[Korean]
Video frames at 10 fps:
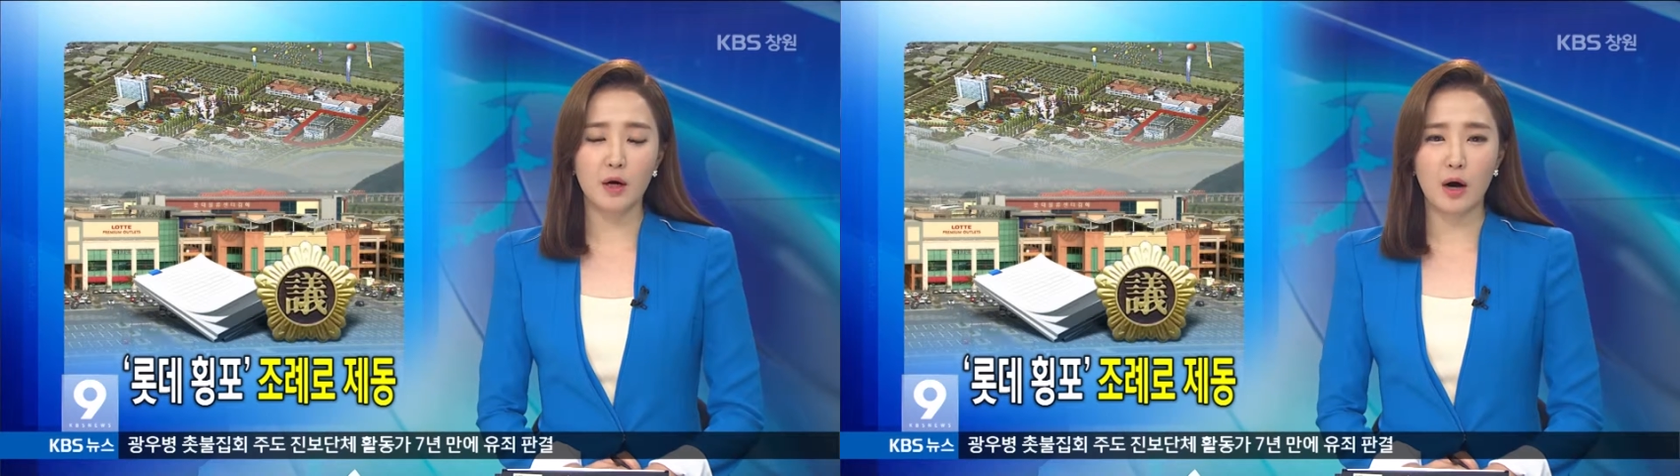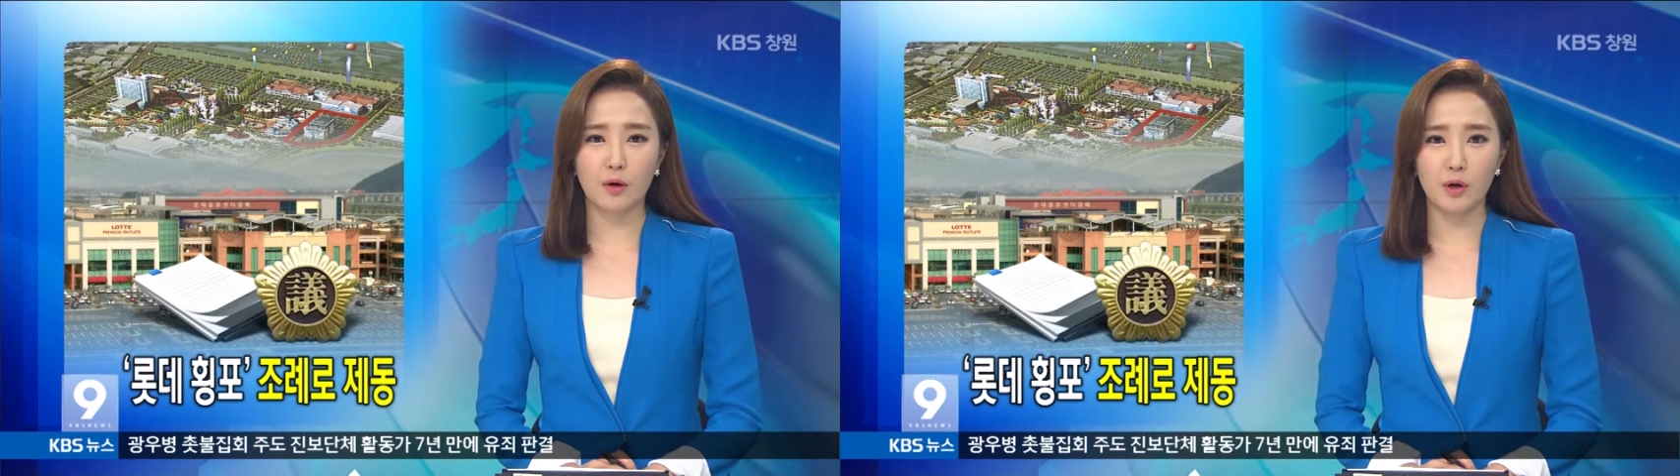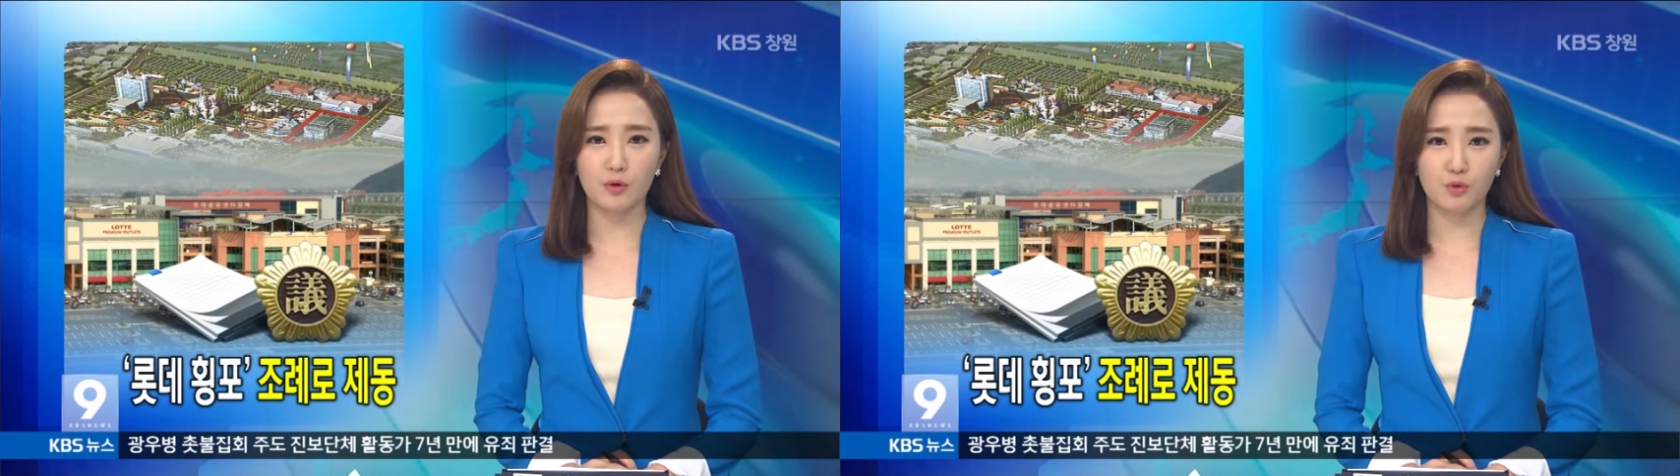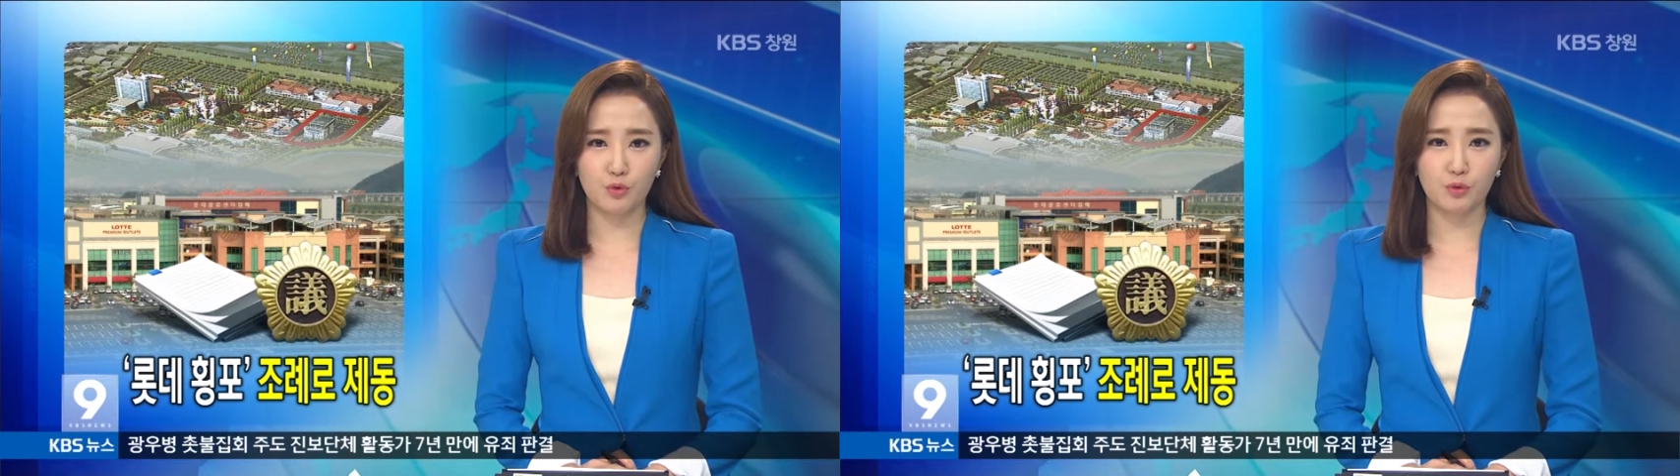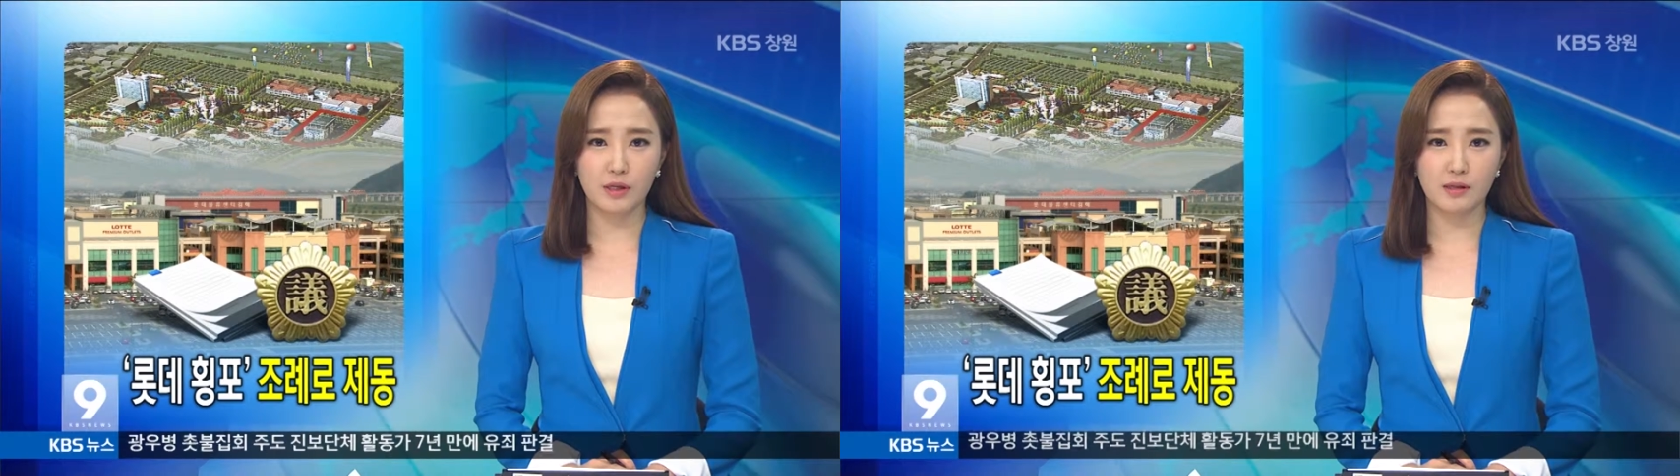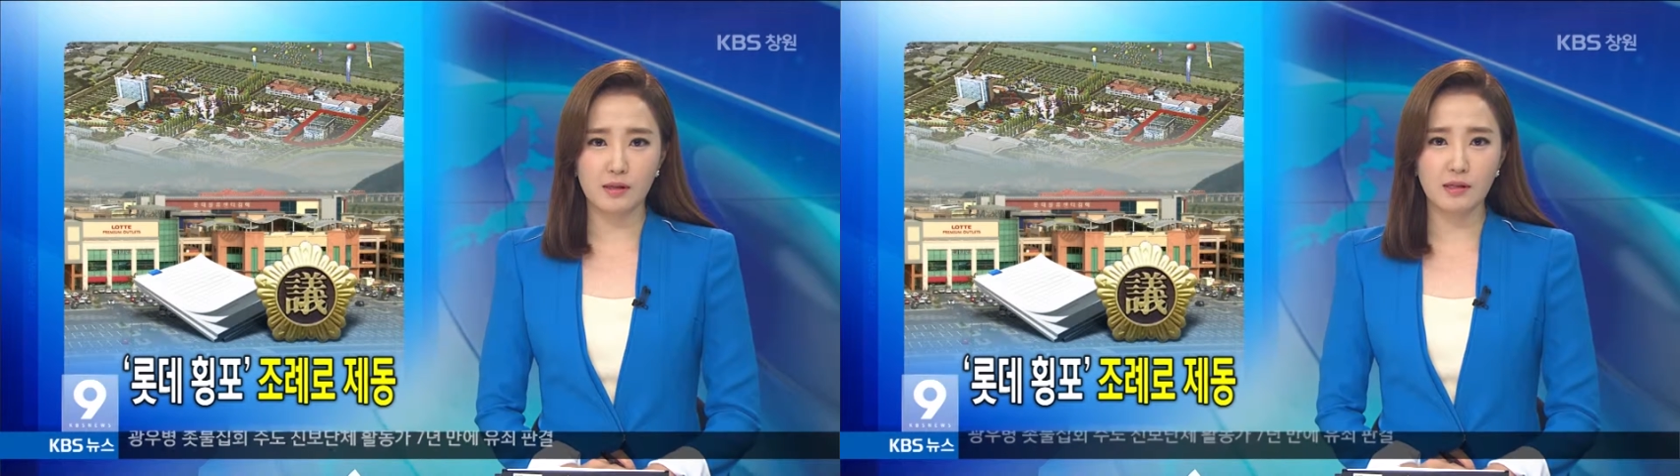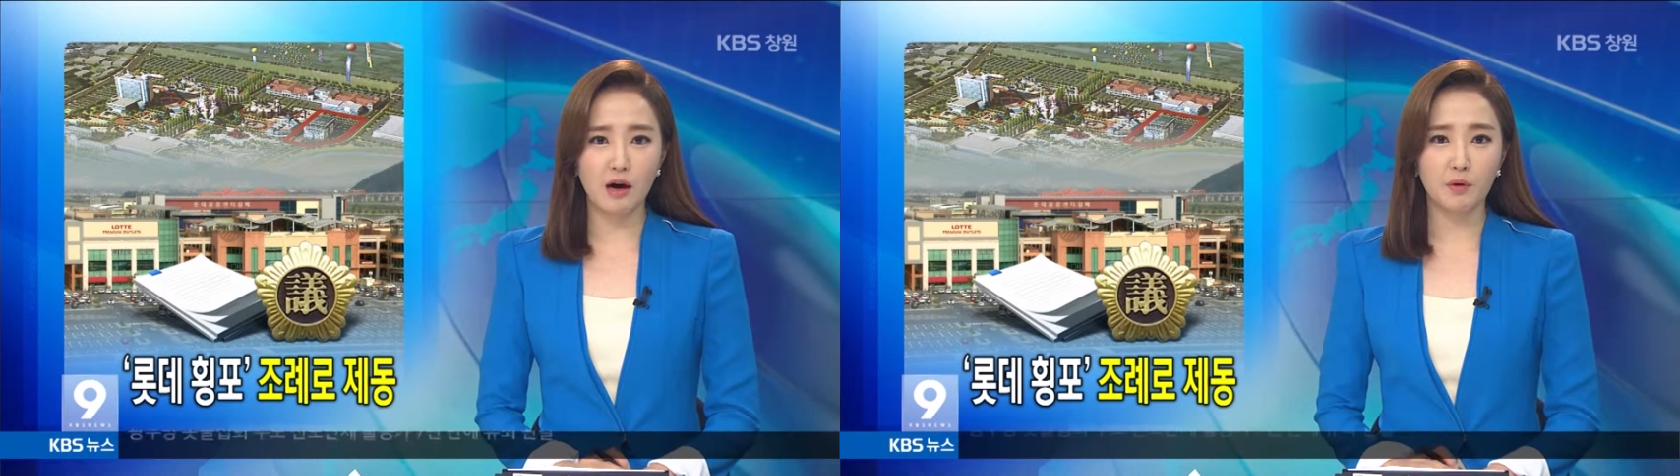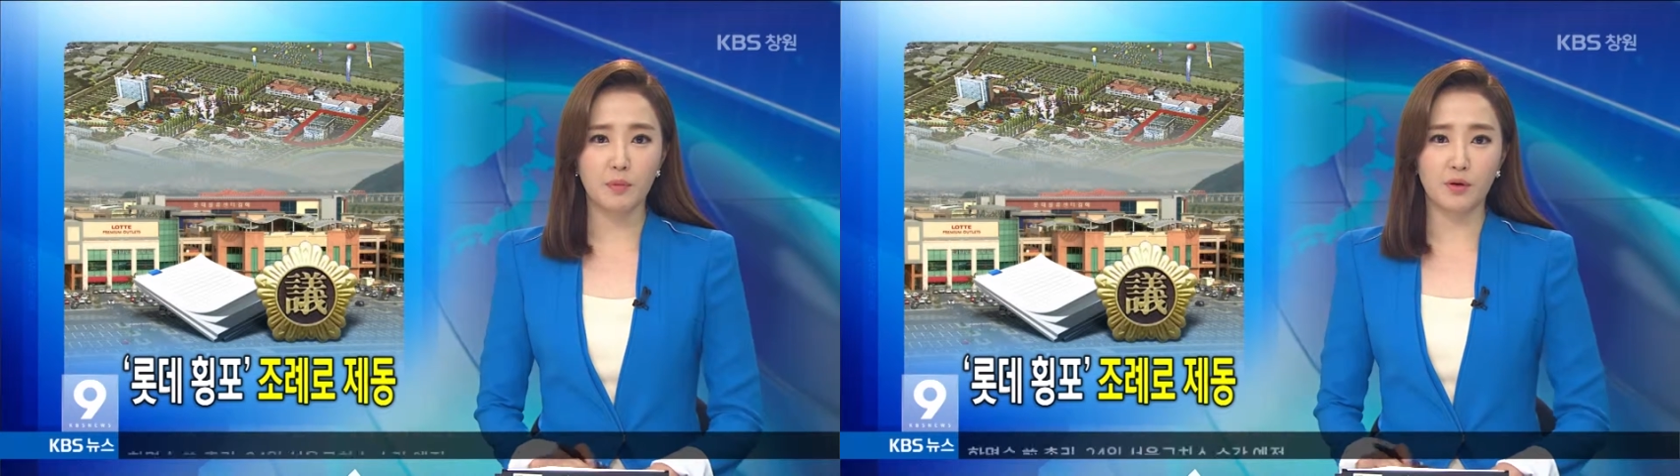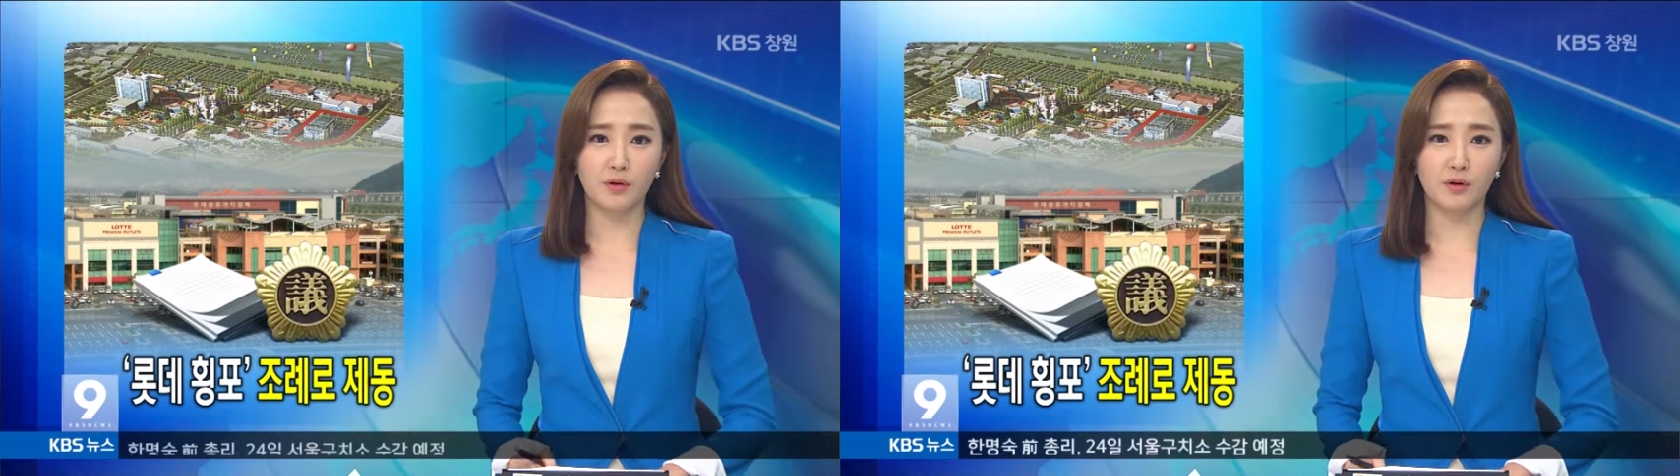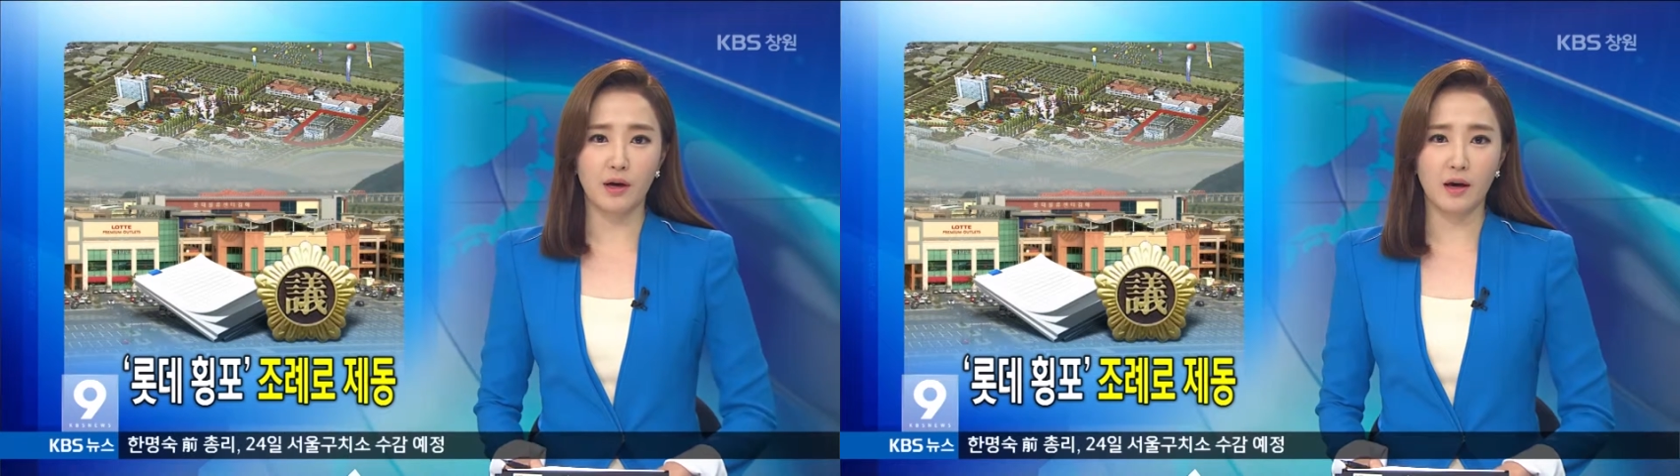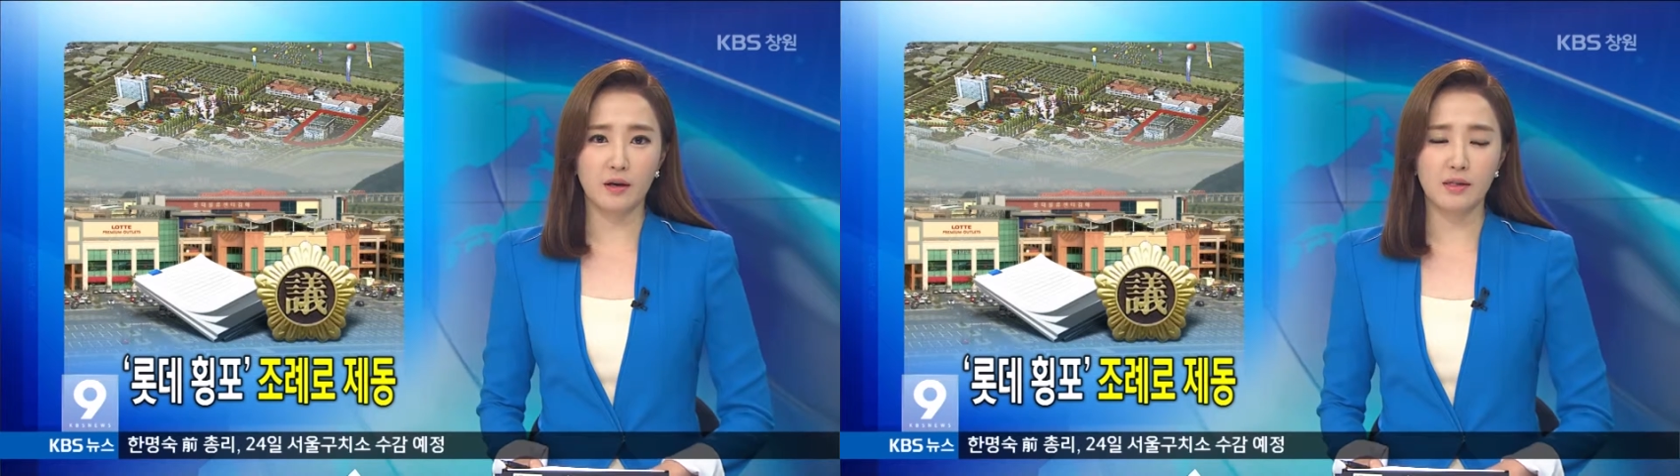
관광유통단지 사업 변경에